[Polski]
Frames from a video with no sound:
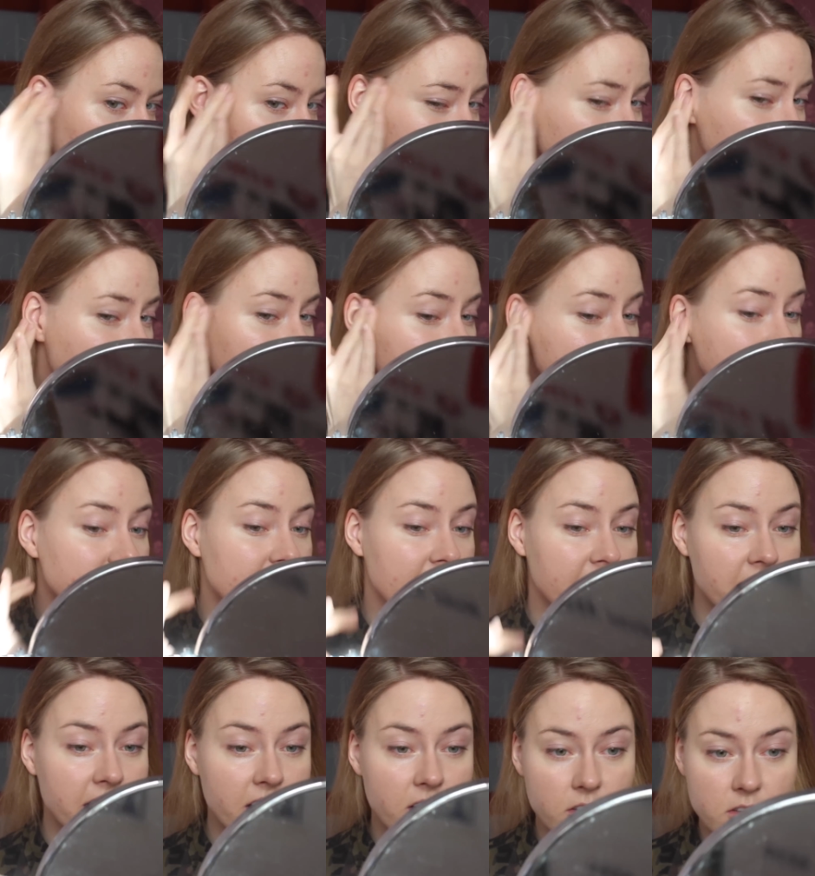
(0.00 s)
bo jednak
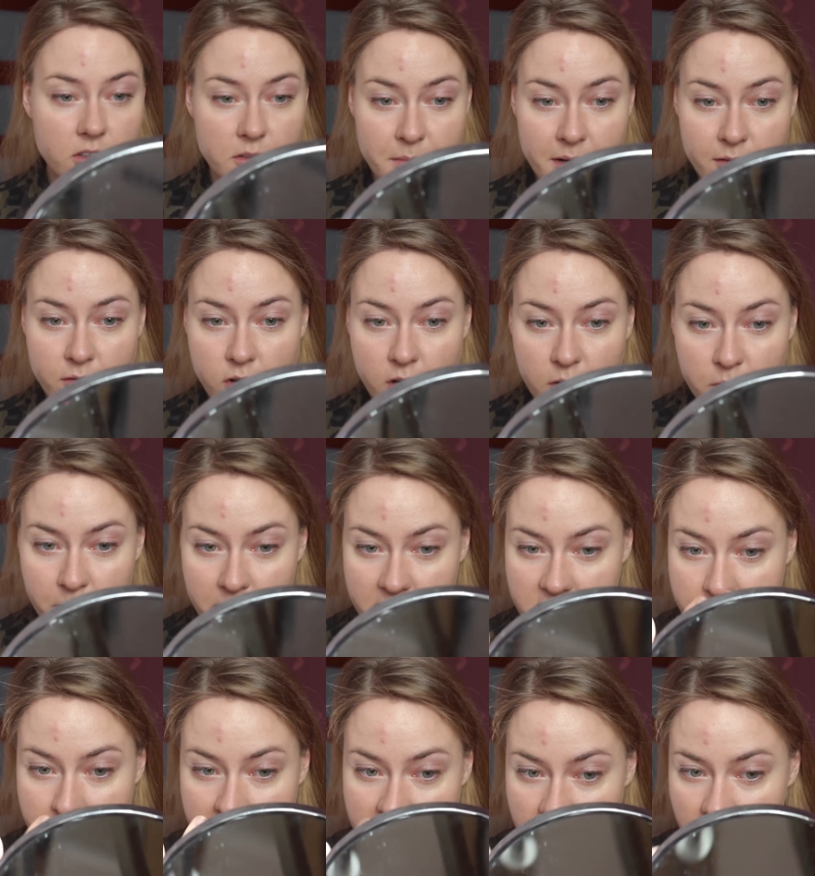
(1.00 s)
taki kolor mało komu
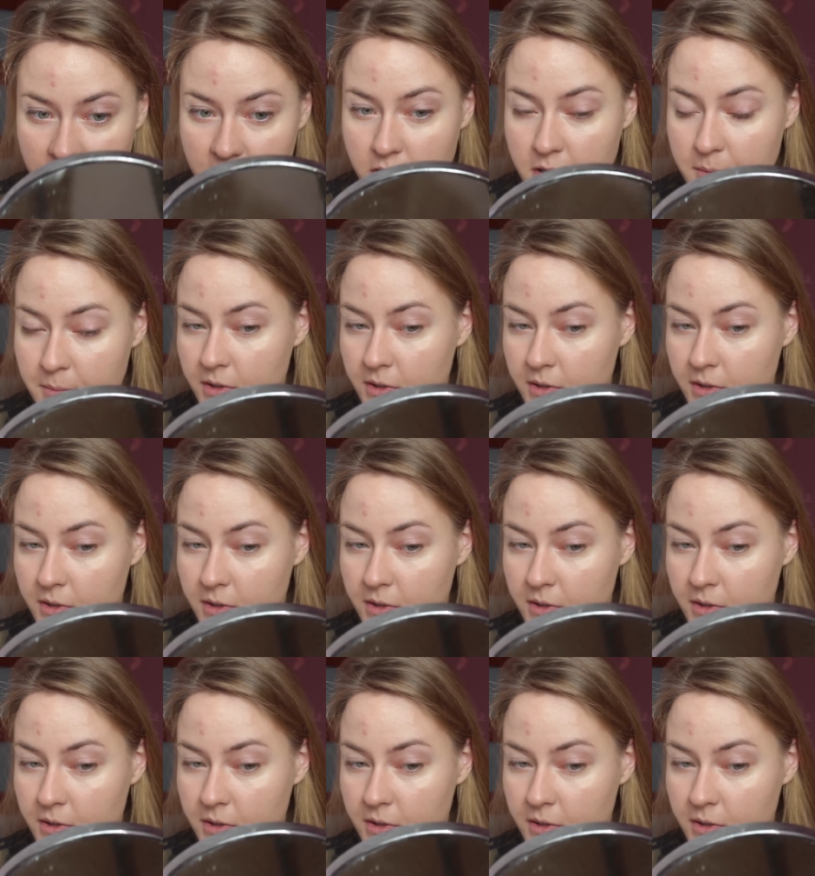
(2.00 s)
będzie pasował,